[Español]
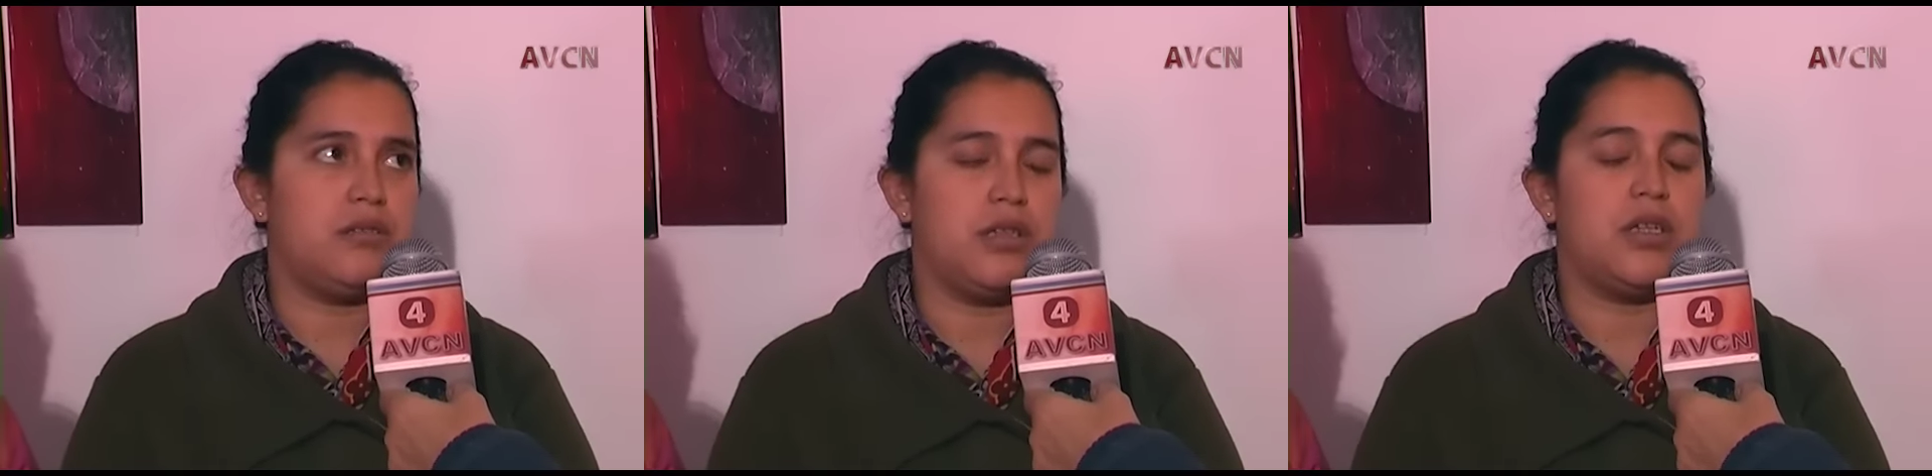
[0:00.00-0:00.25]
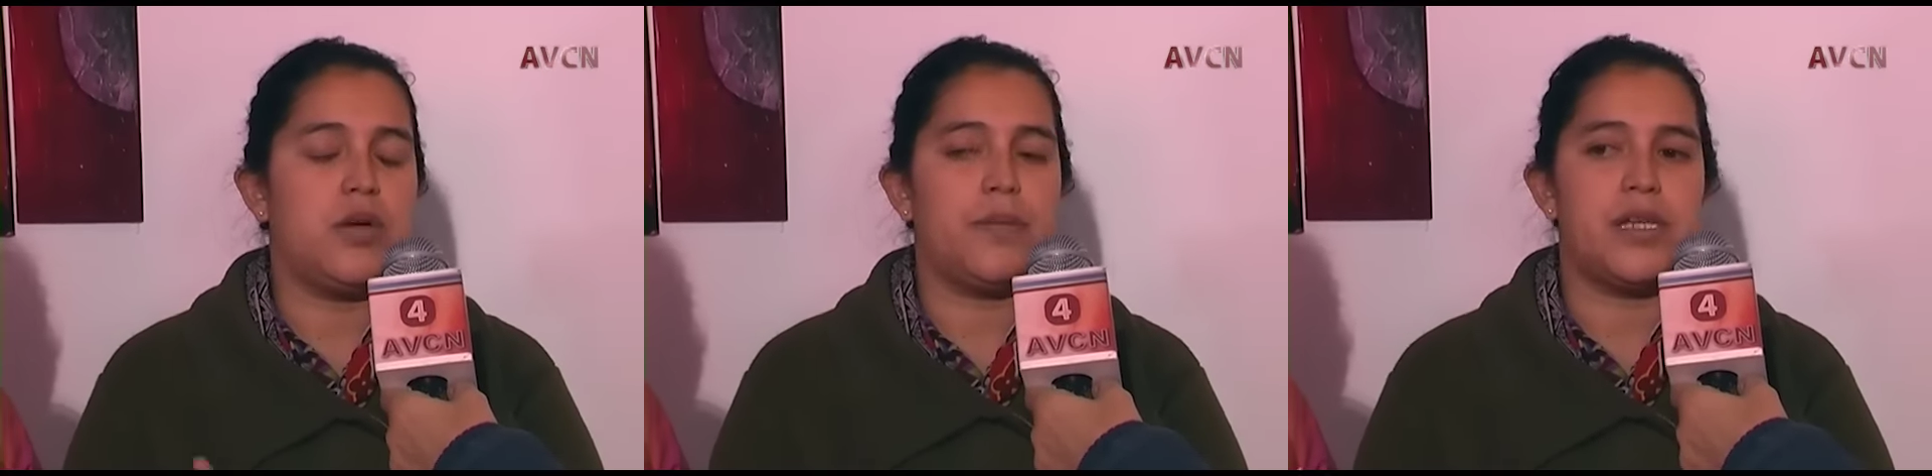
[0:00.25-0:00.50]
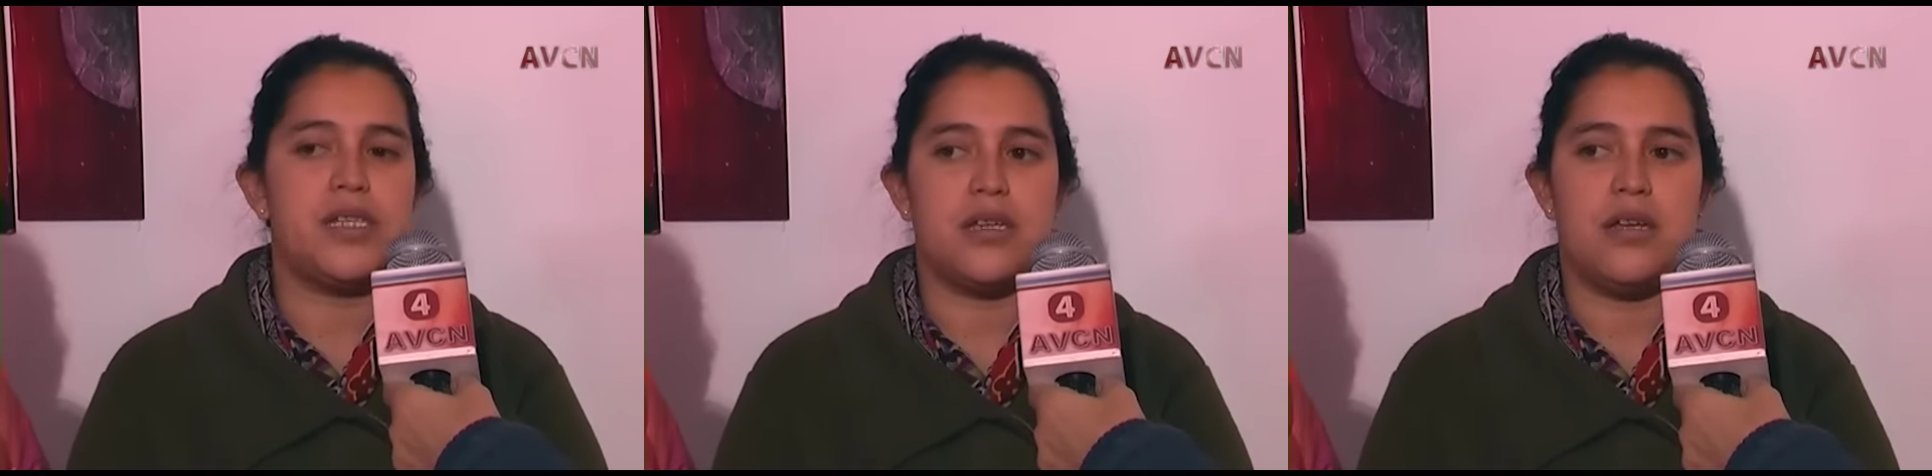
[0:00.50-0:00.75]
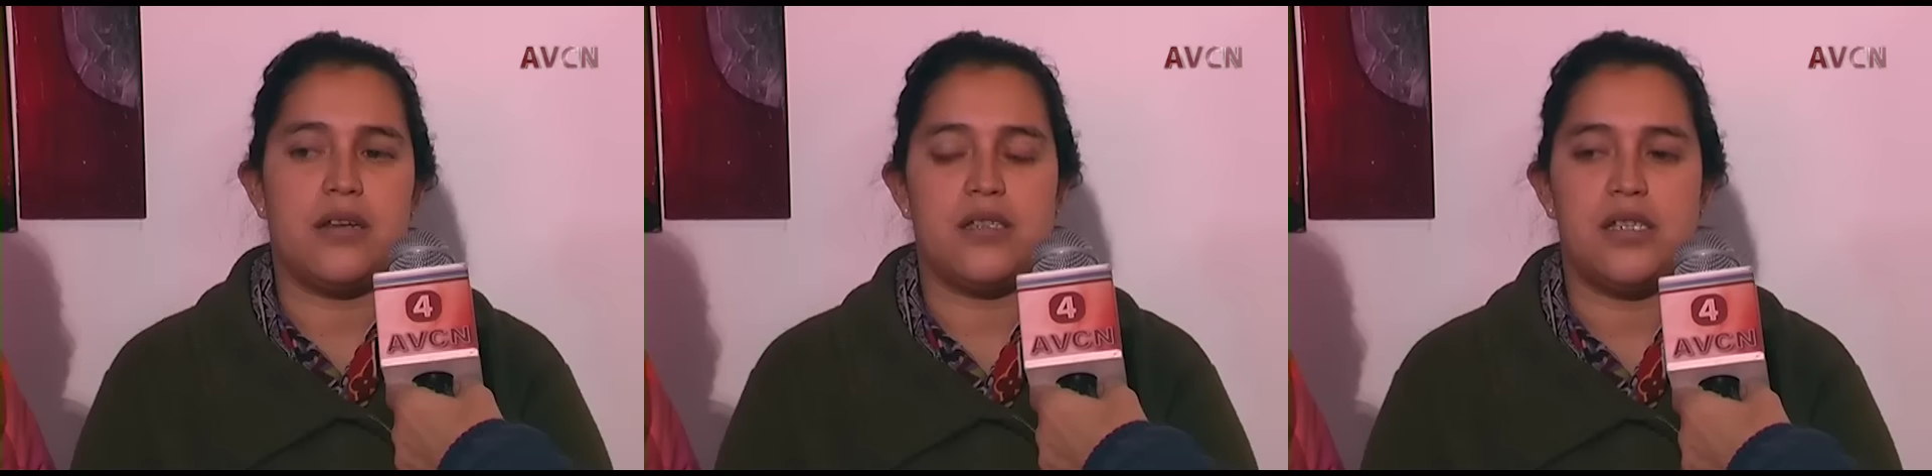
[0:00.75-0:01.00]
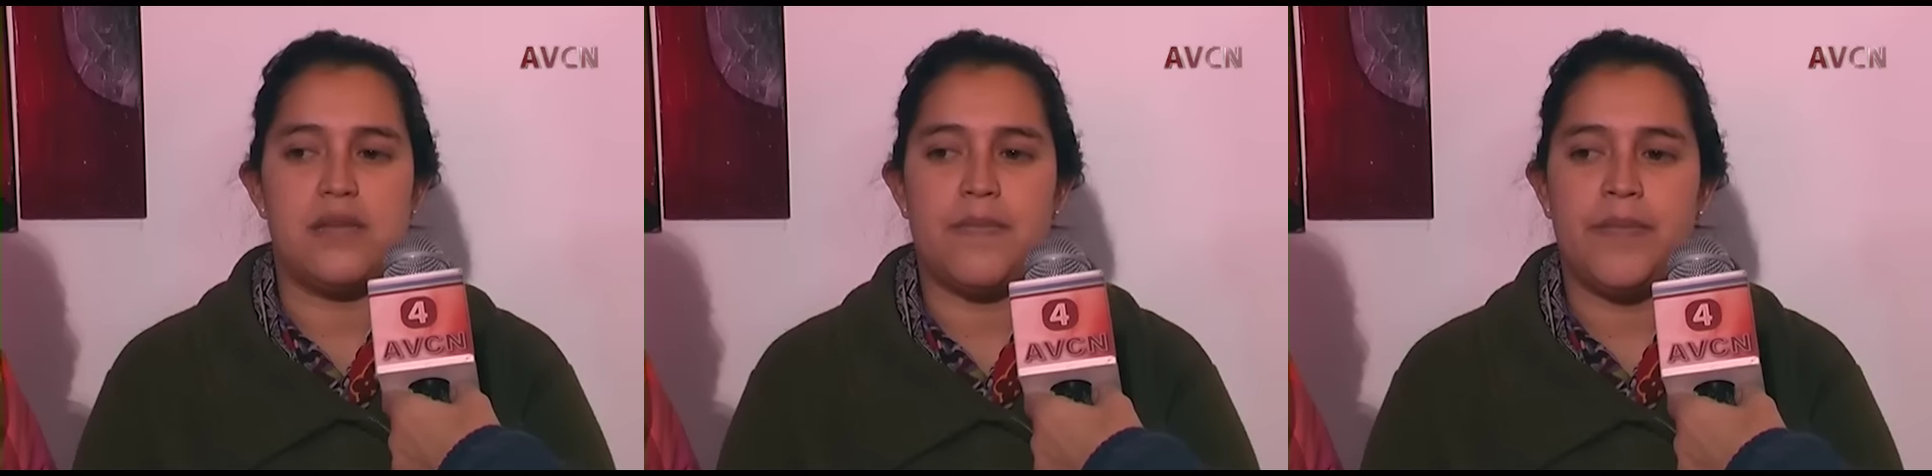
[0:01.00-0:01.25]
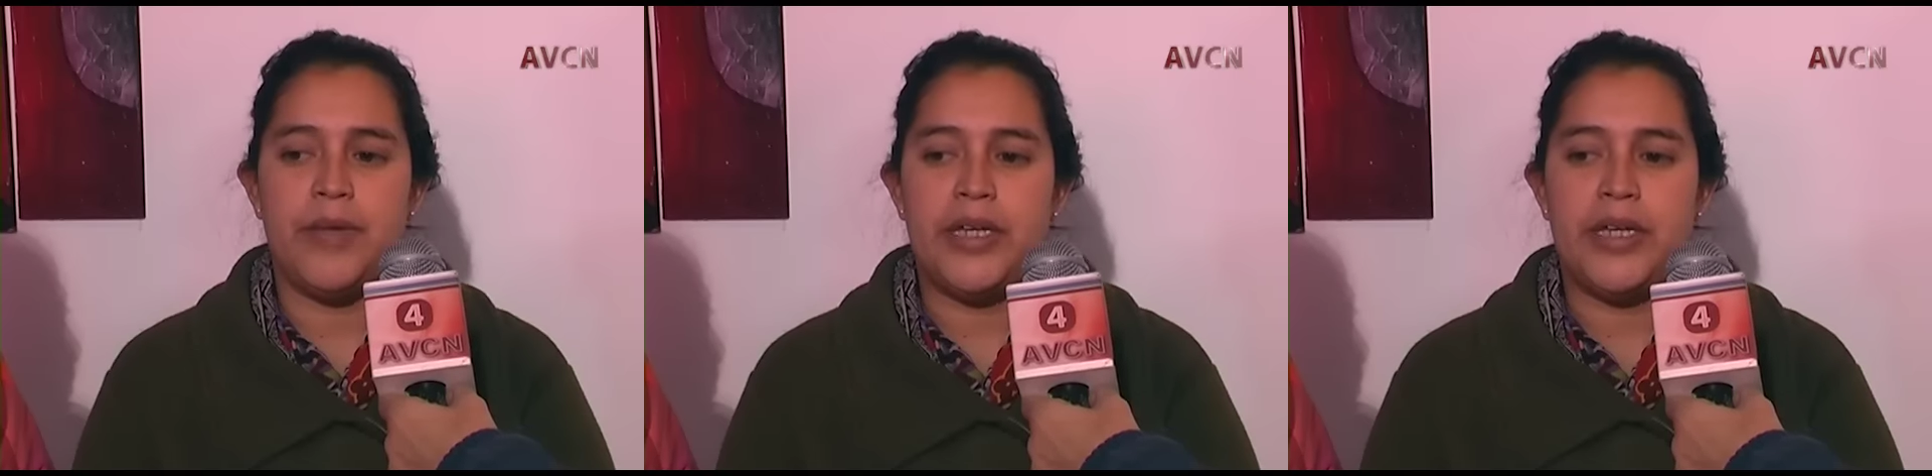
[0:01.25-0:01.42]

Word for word: que te nombras recién.